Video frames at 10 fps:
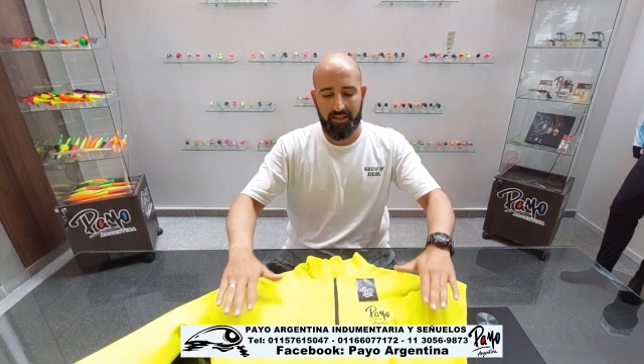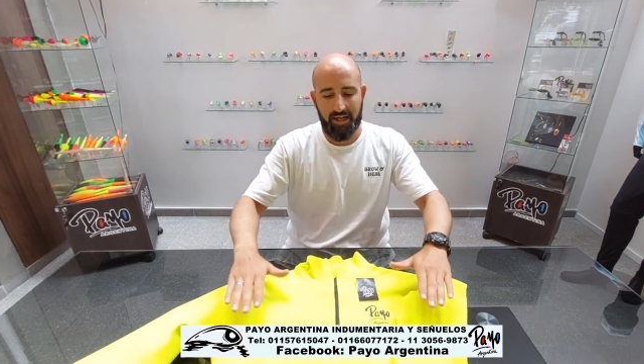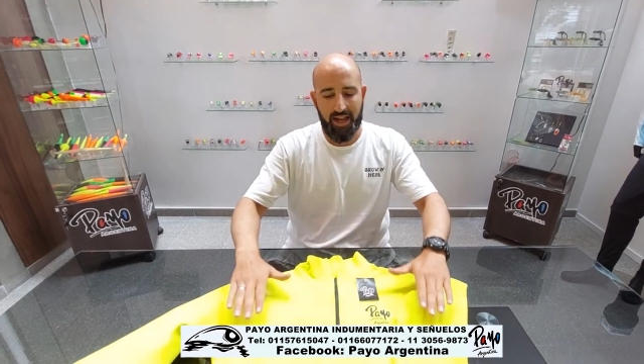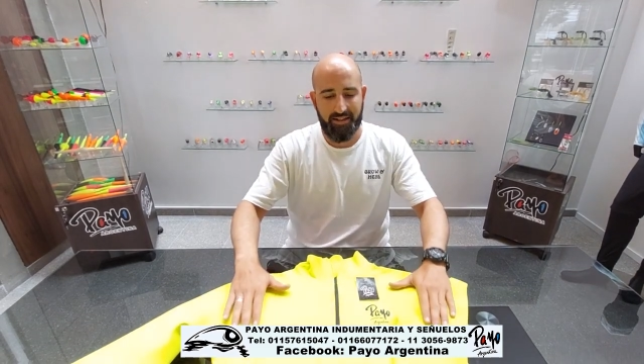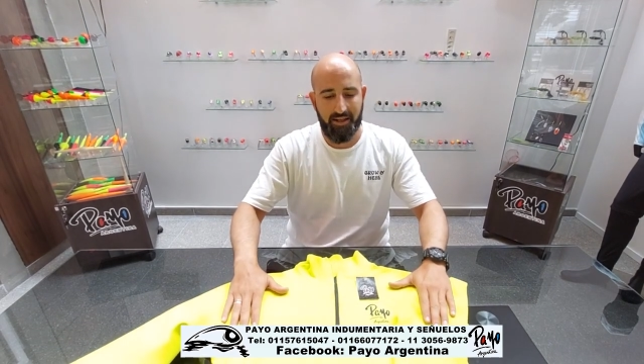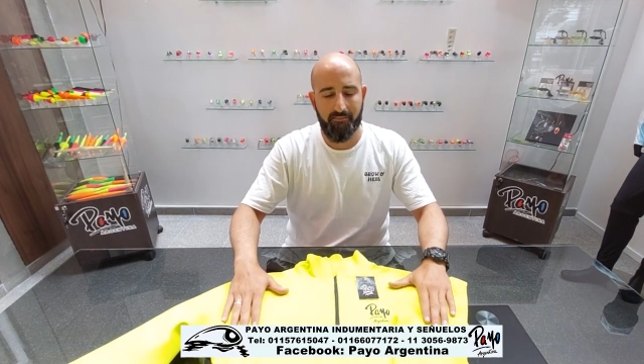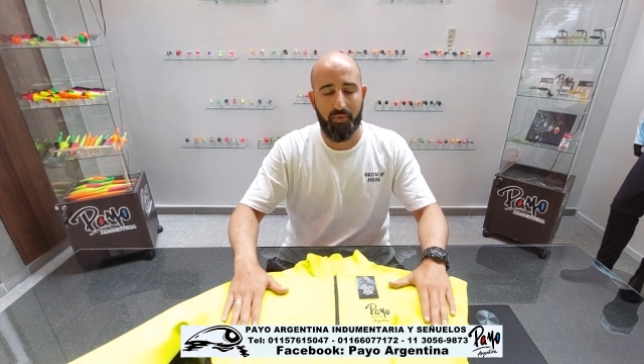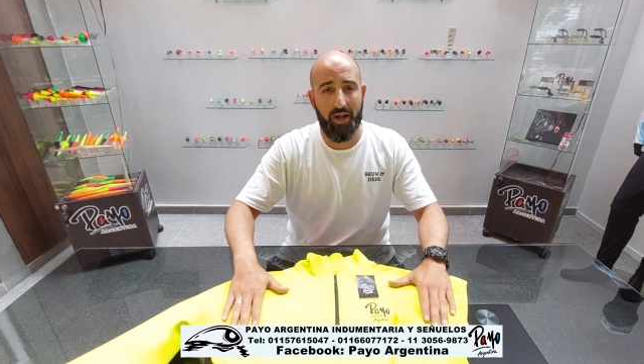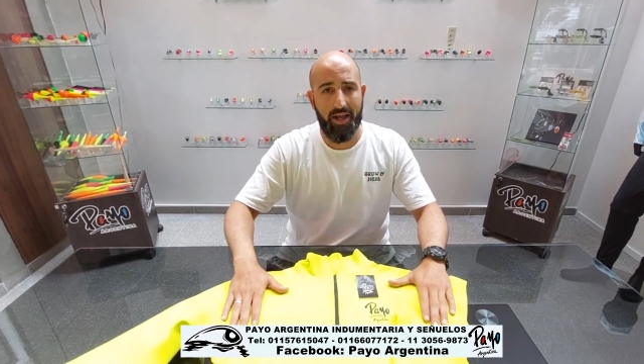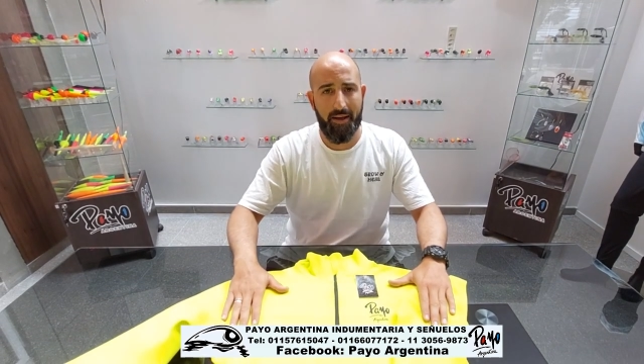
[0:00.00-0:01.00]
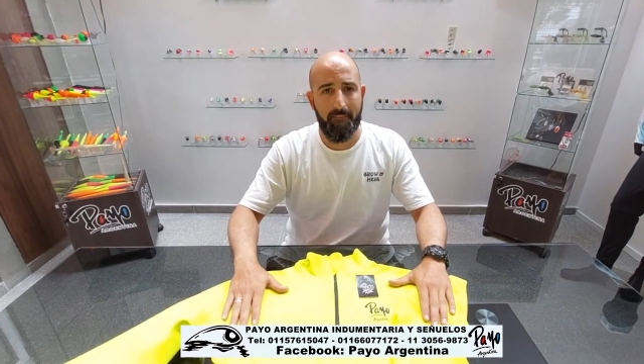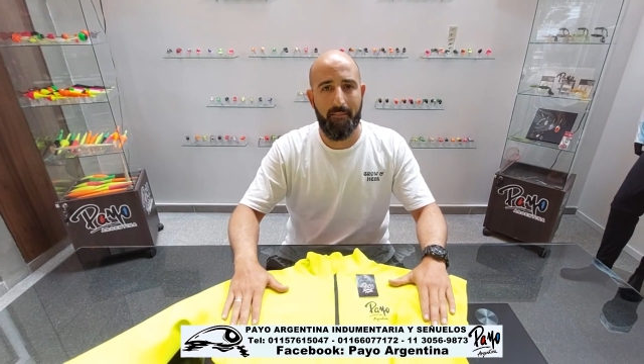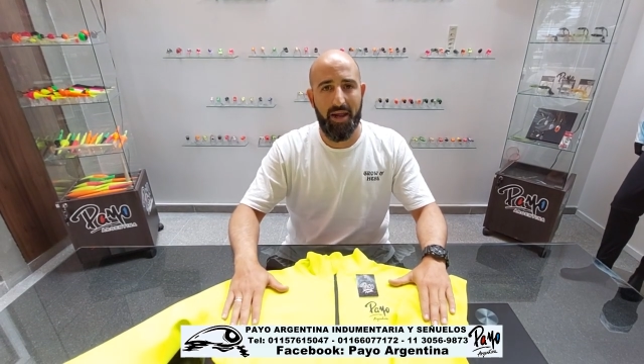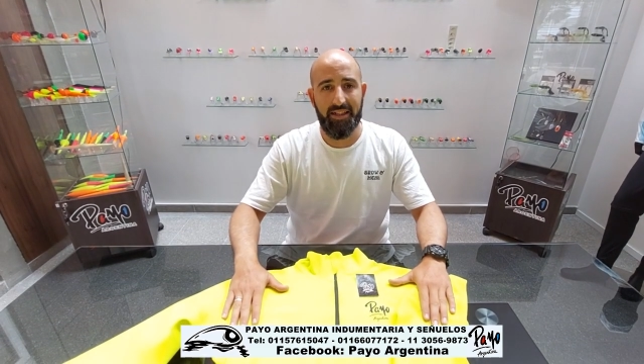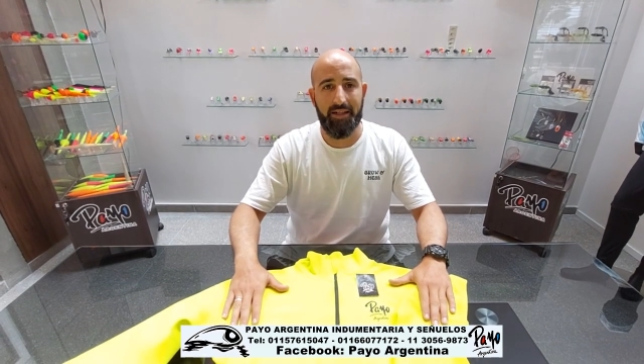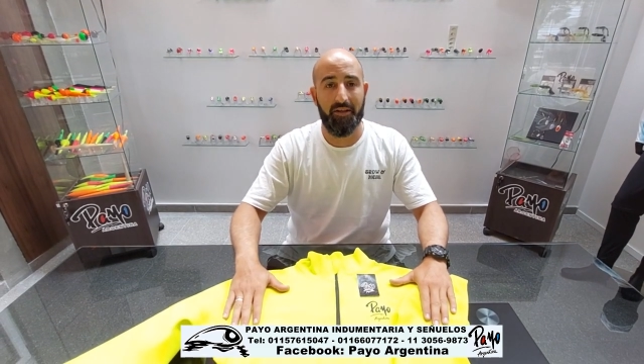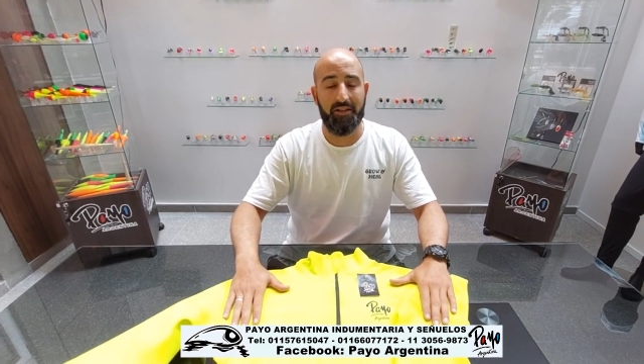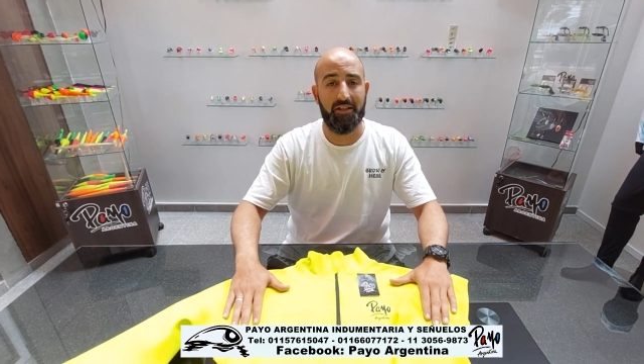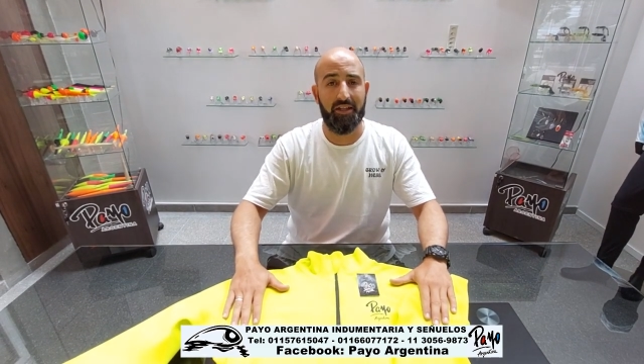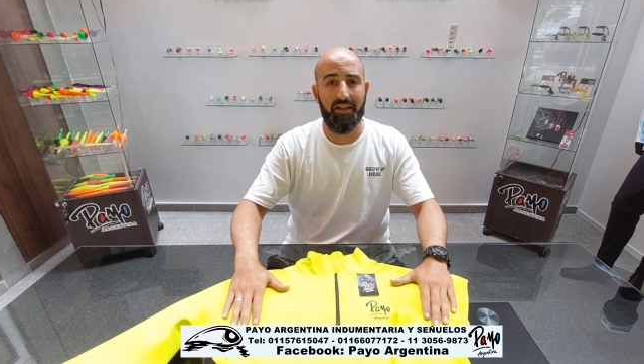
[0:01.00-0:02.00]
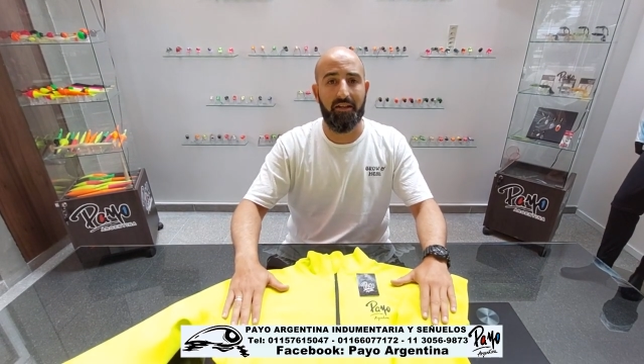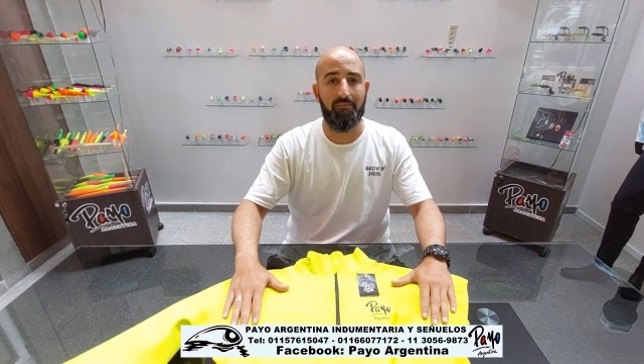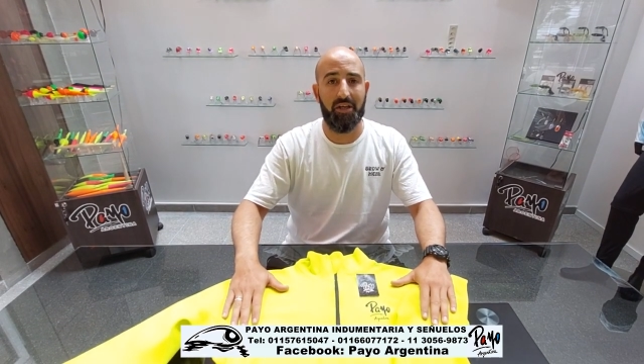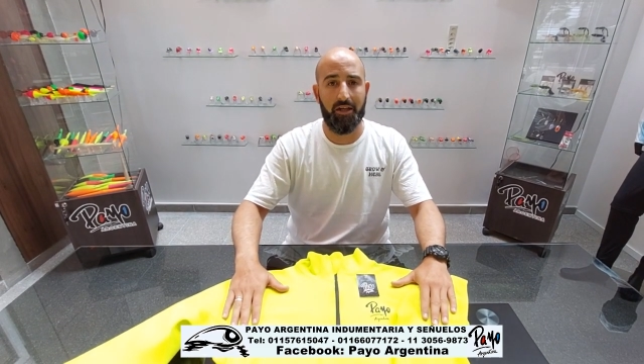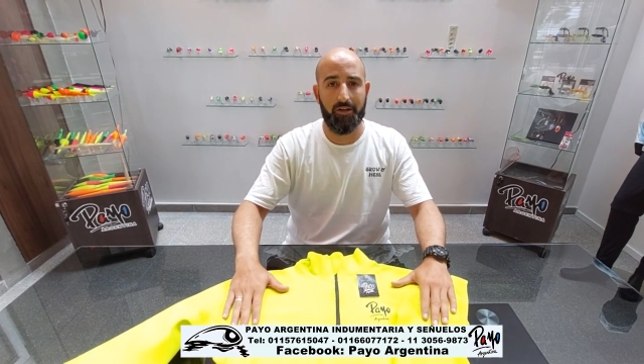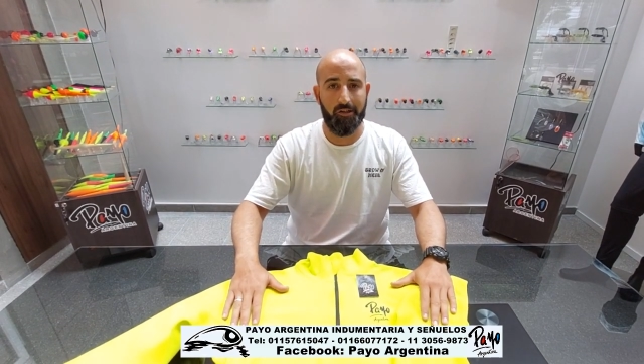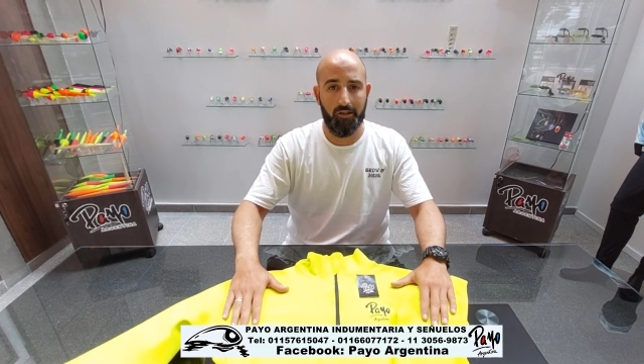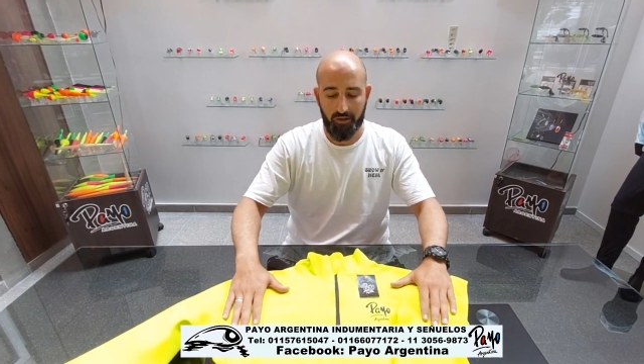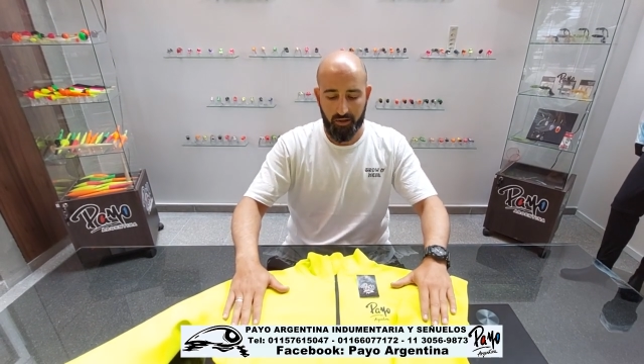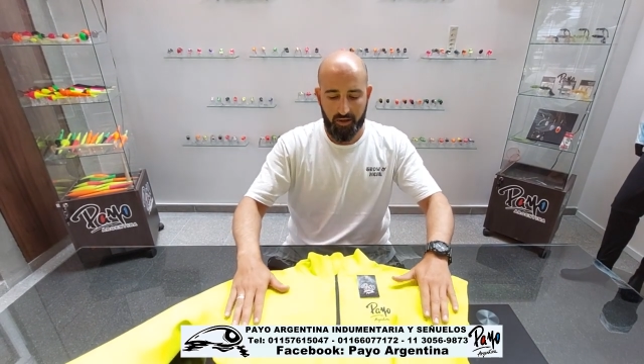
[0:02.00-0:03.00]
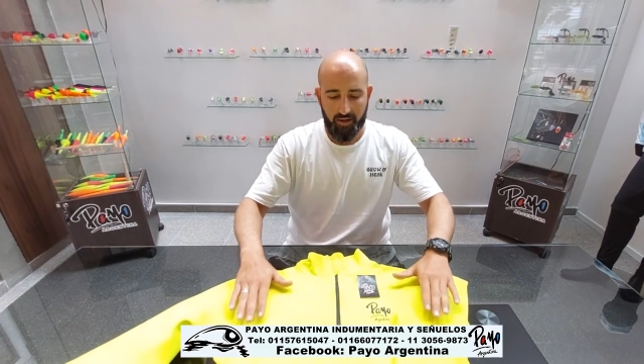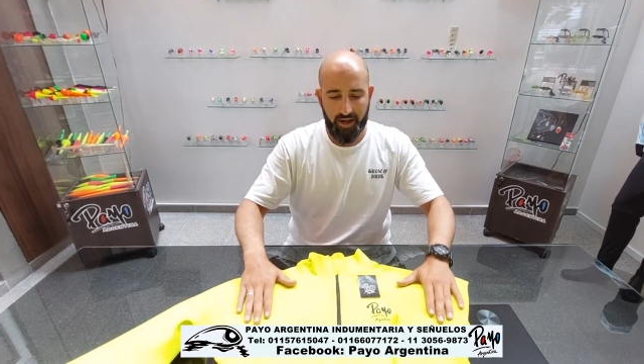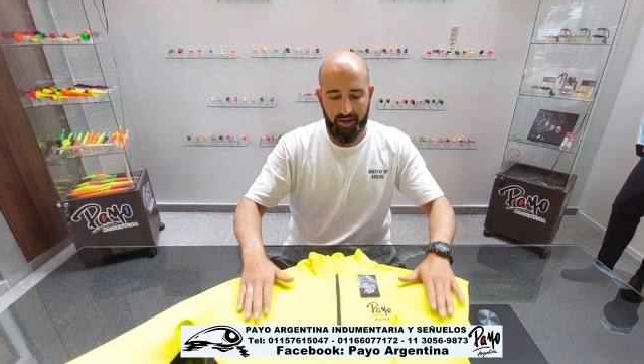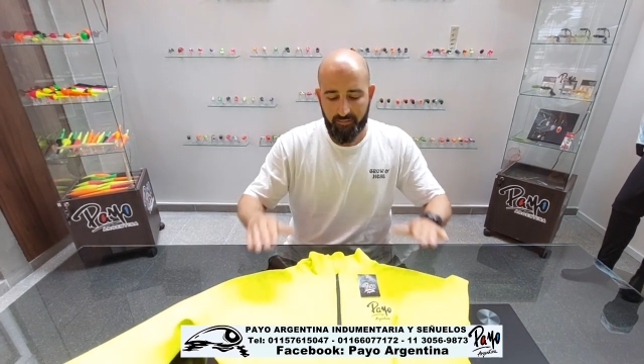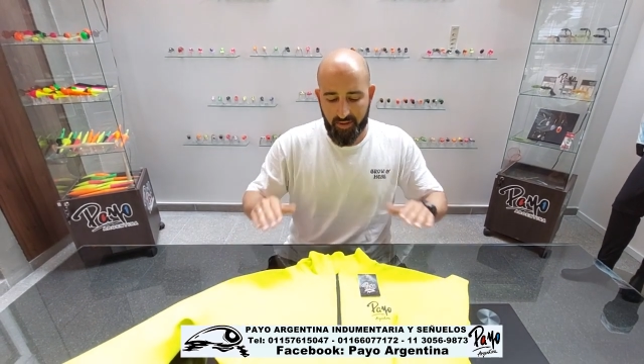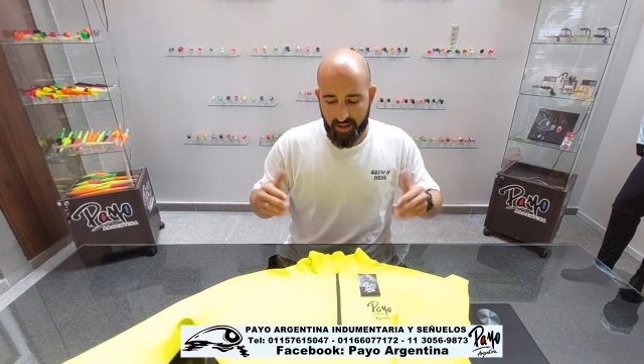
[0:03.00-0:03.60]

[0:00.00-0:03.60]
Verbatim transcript: la temporada 2023 de invierno. ¿eh?